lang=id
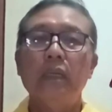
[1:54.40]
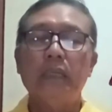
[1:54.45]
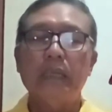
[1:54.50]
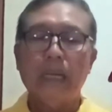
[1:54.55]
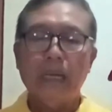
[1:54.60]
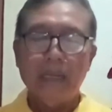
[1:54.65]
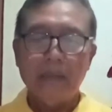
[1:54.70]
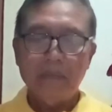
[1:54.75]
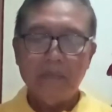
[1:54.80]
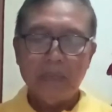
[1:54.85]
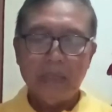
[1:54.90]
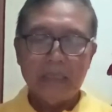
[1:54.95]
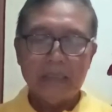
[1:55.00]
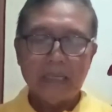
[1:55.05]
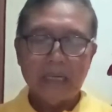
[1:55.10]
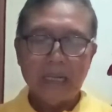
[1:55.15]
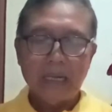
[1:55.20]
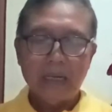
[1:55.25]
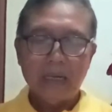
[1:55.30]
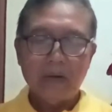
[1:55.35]
Dalam
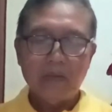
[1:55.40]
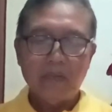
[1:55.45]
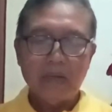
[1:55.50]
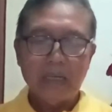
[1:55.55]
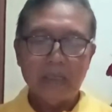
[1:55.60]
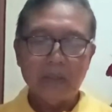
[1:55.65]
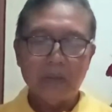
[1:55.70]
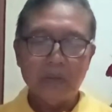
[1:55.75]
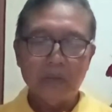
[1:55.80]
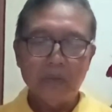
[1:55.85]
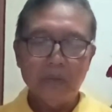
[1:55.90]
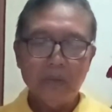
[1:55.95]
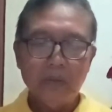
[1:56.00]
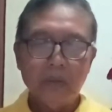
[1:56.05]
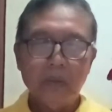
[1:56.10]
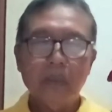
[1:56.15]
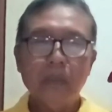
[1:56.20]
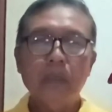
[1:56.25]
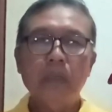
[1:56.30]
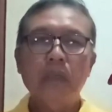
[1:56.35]
perjalanan waktu,
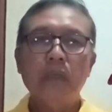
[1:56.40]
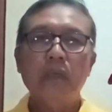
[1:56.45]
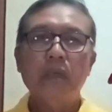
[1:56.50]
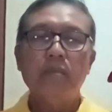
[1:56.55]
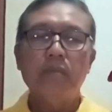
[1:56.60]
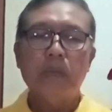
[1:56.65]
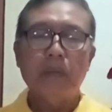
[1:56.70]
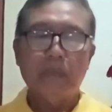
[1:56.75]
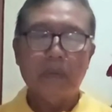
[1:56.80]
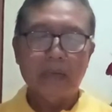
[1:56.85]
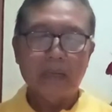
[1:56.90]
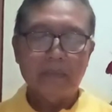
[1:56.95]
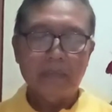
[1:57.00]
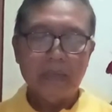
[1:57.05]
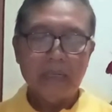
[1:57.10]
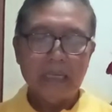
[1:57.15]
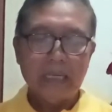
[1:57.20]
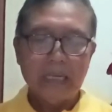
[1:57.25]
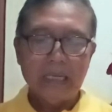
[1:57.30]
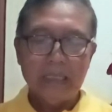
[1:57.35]

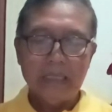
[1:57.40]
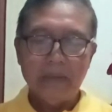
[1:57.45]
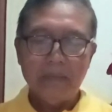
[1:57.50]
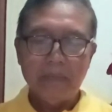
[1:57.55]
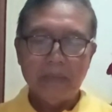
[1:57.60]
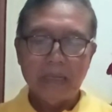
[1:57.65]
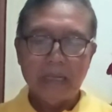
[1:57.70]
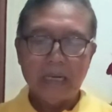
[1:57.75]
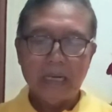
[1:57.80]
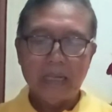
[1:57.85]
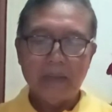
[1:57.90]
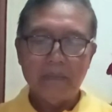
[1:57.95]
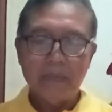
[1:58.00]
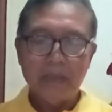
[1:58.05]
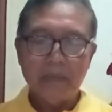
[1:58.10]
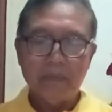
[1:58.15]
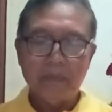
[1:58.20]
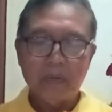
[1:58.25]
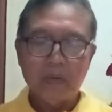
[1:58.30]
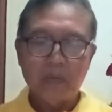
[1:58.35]
beberapa kali
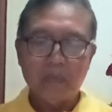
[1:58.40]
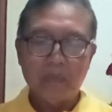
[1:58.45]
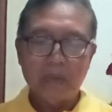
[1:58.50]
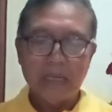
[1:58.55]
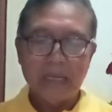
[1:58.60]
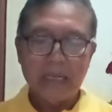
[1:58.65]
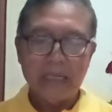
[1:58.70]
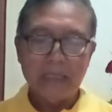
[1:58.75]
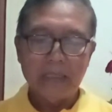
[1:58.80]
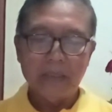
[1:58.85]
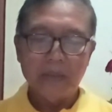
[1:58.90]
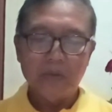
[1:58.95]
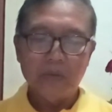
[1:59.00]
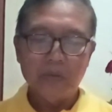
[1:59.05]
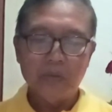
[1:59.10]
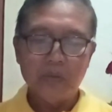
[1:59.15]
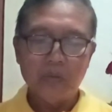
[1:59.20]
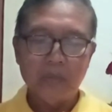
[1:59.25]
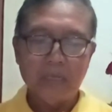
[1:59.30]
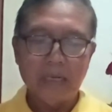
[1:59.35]
mengalami perubahan
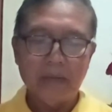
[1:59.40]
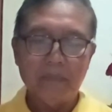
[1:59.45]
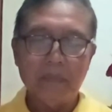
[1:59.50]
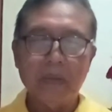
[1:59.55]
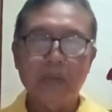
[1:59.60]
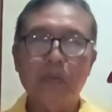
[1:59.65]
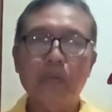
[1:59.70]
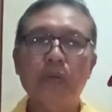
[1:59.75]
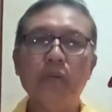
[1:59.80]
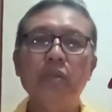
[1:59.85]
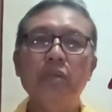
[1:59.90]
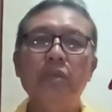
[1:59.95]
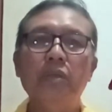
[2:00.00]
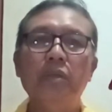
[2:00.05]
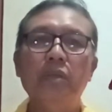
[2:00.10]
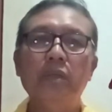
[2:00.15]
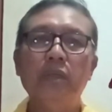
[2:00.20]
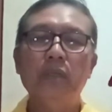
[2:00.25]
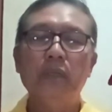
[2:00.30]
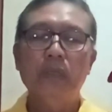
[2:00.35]
susunan pengurus
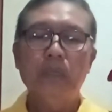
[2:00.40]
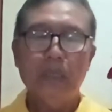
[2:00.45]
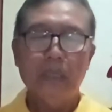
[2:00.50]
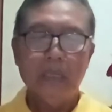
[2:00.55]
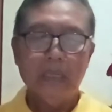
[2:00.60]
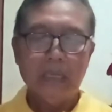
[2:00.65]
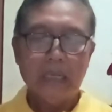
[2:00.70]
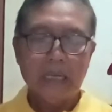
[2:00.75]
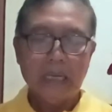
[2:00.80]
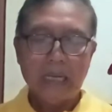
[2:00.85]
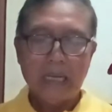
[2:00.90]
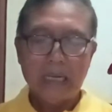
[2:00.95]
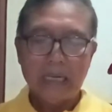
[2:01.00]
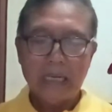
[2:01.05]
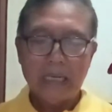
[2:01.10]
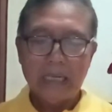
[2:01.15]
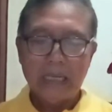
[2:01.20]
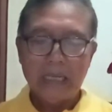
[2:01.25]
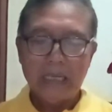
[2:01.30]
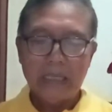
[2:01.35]

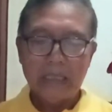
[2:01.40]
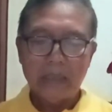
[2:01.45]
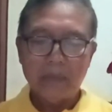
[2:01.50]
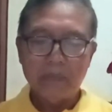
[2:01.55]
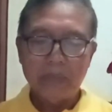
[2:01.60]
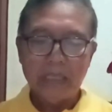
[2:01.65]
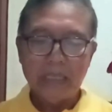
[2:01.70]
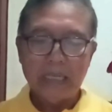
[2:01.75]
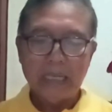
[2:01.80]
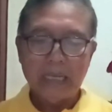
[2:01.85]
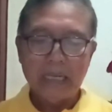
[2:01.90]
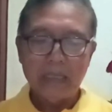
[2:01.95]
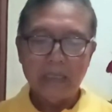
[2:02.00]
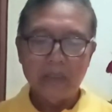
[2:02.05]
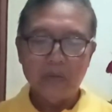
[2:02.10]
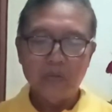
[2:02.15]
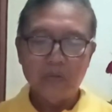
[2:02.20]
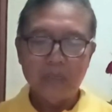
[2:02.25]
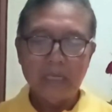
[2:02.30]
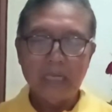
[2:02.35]
karena kepindahan
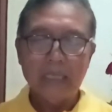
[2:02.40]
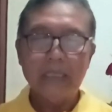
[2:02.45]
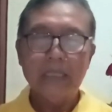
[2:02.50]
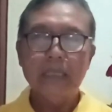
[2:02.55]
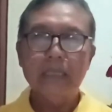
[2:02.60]
tugas